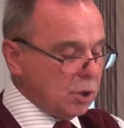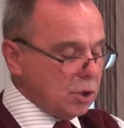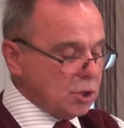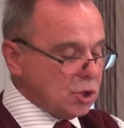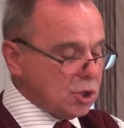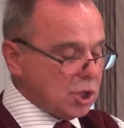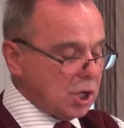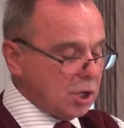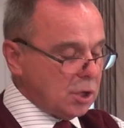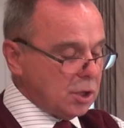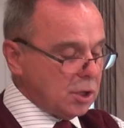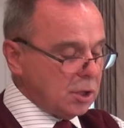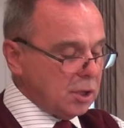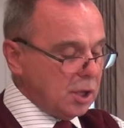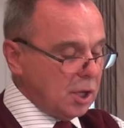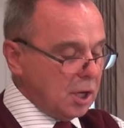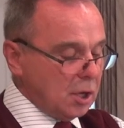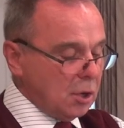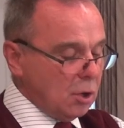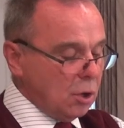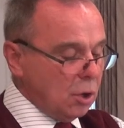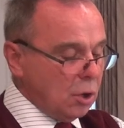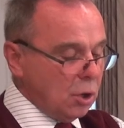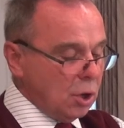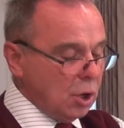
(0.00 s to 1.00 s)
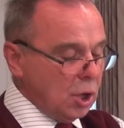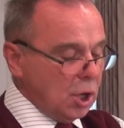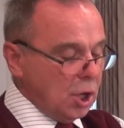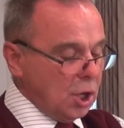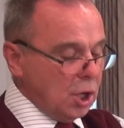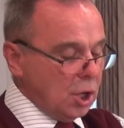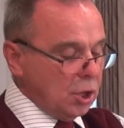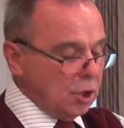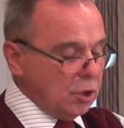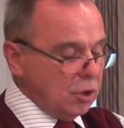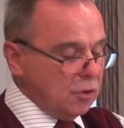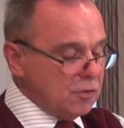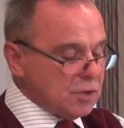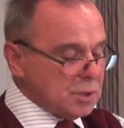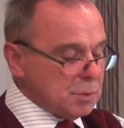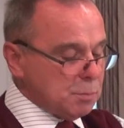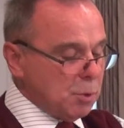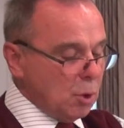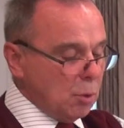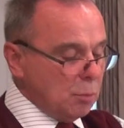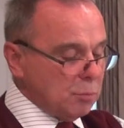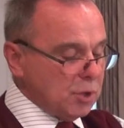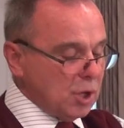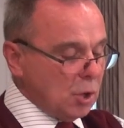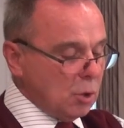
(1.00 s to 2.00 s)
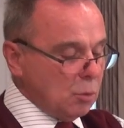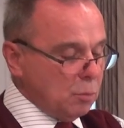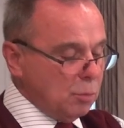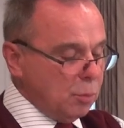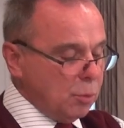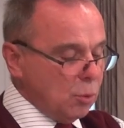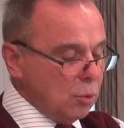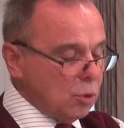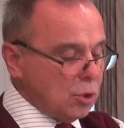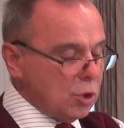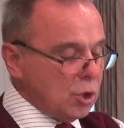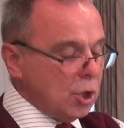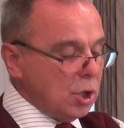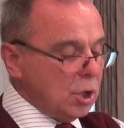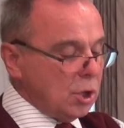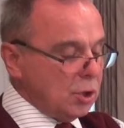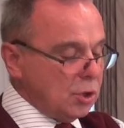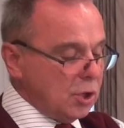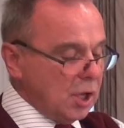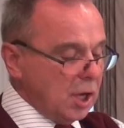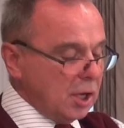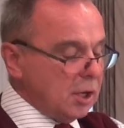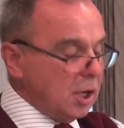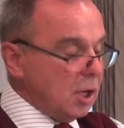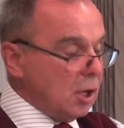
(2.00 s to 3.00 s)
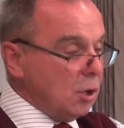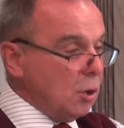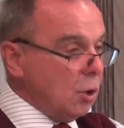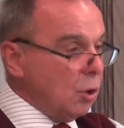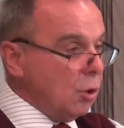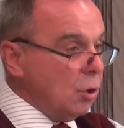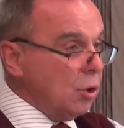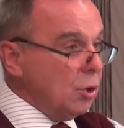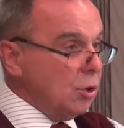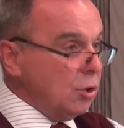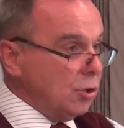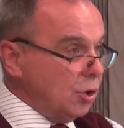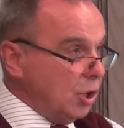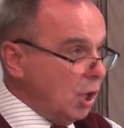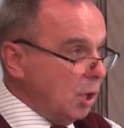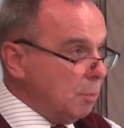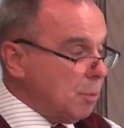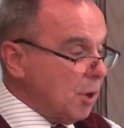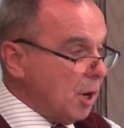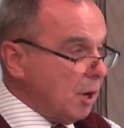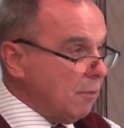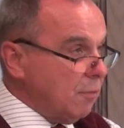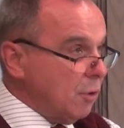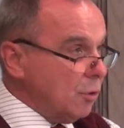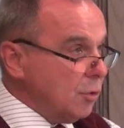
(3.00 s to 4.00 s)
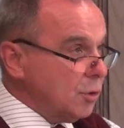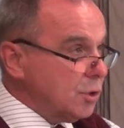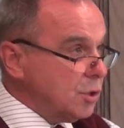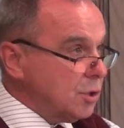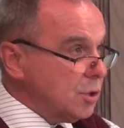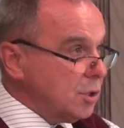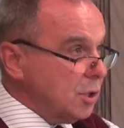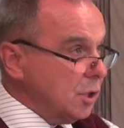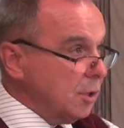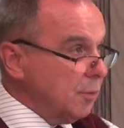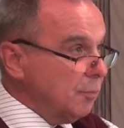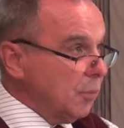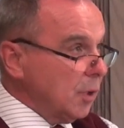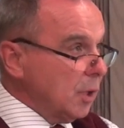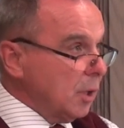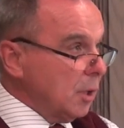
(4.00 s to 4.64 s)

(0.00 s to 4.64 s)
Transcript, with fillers: grzechy jego i wspomniał Bóg na jego nieprawości.